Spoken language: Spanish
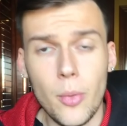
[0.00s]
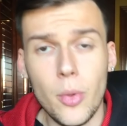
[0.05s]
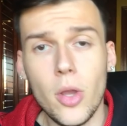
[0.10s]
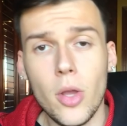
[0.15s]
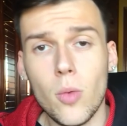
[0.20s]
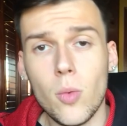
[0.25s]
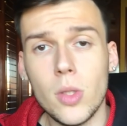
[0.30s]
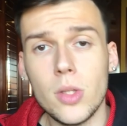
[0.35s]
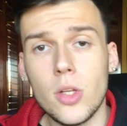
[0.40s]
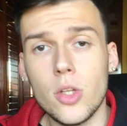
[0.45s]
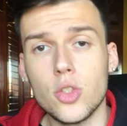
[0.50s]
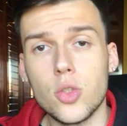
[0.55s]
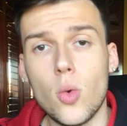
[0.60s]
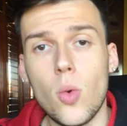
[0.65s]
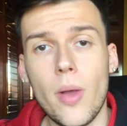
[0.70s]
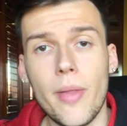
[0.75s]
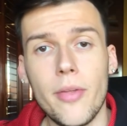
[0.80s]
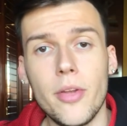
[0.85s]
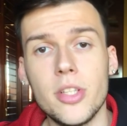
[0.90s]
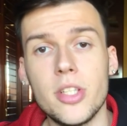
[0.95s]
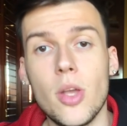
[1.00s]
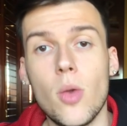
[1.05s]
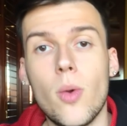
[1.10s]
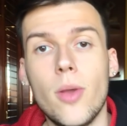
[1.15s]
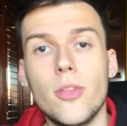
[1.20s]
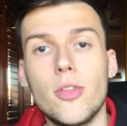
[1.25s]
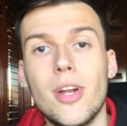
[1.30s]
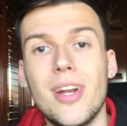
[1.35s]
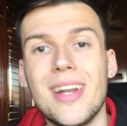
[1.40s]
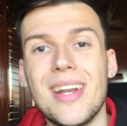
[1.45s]
Y bueno, en cuanto a los jugadores, en
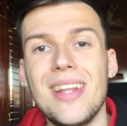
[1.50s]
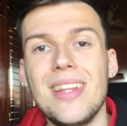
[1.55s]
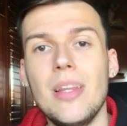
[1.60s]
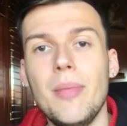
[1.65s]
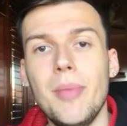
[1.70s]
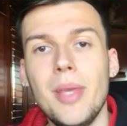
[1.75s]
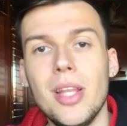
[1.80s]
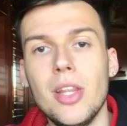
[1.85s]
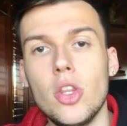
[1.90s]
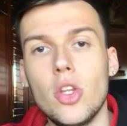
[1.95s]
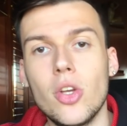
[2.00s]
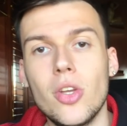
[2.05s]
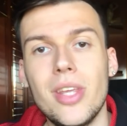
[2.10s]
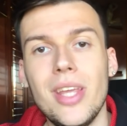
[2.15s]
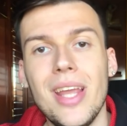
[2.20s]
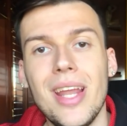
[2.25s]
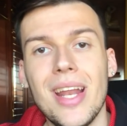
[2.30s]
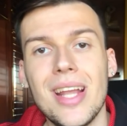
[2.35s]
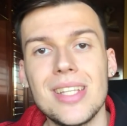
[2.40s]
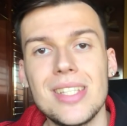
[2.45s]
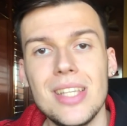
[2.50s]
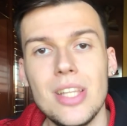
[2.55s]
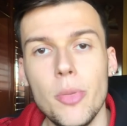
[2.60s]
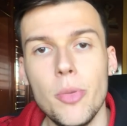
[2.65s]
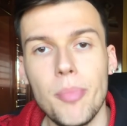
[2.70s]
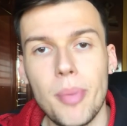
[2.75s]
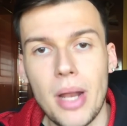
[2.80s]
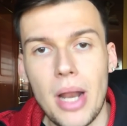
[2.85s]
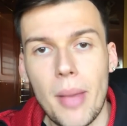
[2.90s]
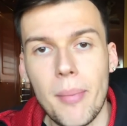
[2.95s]
cuanto al rendimiento, ¿quién ha
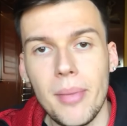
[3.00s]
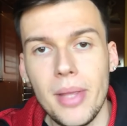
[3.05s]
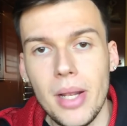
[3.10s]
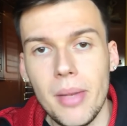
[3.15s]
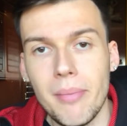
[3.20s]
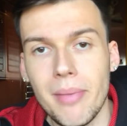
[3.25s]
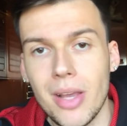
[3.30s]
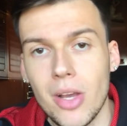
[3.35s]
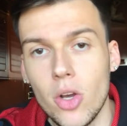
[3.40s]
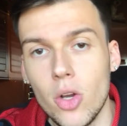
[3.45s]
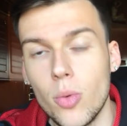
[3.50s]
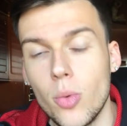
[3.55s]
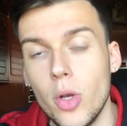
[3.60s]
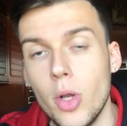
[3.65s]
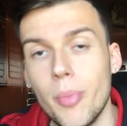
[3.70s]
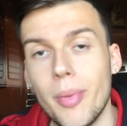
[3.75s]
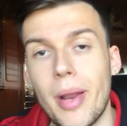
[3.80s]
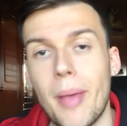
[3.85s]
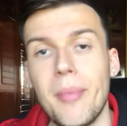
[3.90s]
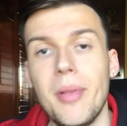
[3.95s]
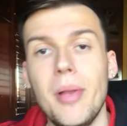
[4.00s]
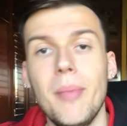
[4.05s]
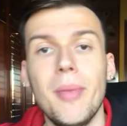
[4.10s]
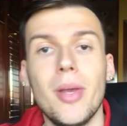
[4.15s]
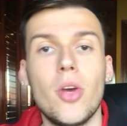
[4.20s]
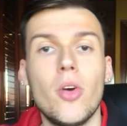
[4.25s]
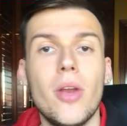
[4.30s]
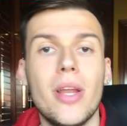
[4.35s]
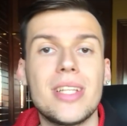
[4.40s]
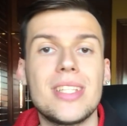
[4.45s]
sido para mí el mejor? Bueno, para mí el
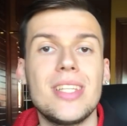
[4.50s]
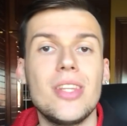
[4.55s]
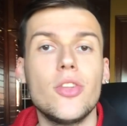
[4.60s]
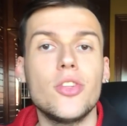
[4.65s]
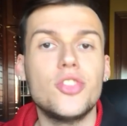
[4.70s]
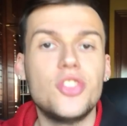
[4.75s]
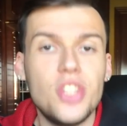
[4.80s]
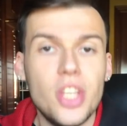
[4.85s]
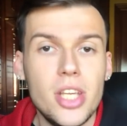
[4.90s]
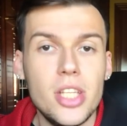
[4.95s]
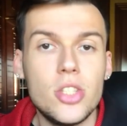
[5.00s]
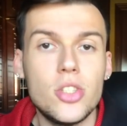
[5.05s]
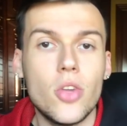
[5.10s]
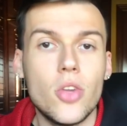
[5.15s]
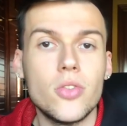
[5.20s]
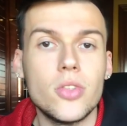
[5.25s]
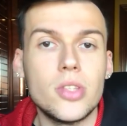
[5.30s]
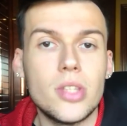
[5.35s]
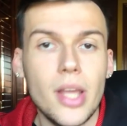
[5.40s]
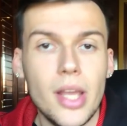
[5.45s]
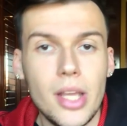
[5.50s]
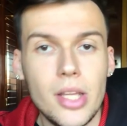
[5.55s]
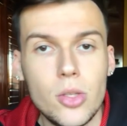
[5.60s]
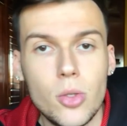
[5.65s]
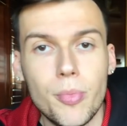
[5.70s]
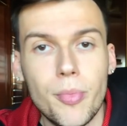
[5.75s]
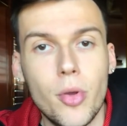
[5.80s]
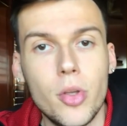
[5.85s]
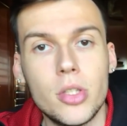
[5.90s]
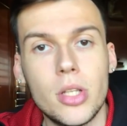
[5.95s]
mejor ha sido Jason
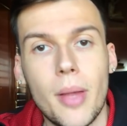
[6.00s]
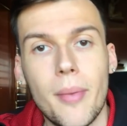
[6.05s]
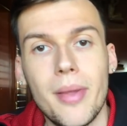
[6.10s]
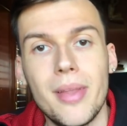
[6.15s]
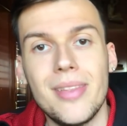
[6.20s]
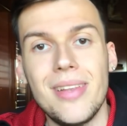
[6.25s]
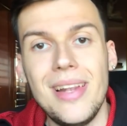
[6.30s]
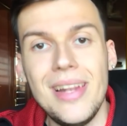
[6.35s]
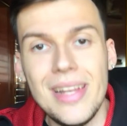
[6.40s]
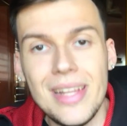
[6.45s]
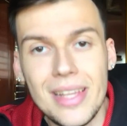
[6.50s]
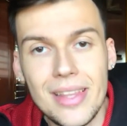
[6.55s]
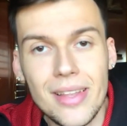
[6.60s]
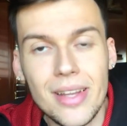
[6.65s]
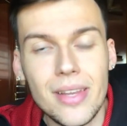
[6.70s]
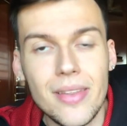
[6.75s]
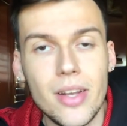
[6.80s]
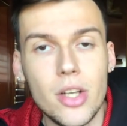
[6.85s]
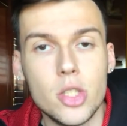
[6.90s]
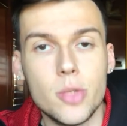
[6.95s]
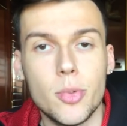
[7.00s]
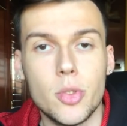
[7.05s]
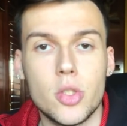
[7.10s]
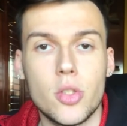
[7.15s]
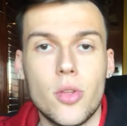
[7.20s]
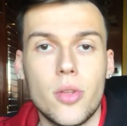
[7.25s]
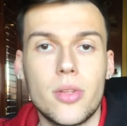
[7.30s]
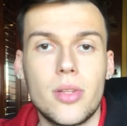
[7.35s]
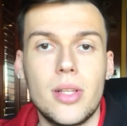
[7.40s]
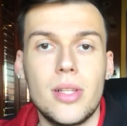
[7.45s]
Tatum, otra vez líder de los
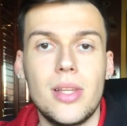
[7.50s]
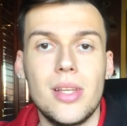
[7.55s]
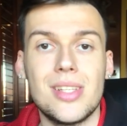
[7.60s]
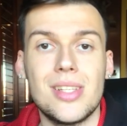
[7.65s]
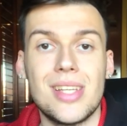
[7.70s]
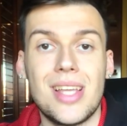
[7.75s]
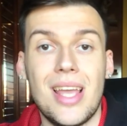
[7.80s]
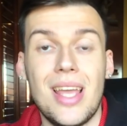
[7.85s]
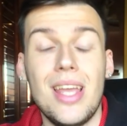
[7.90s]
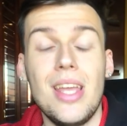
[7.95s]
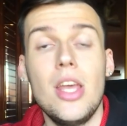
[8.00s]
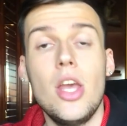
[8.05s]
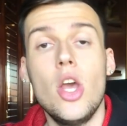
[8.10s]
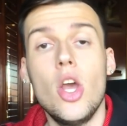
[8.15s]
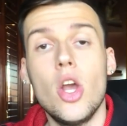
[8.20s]
Boston Celtics que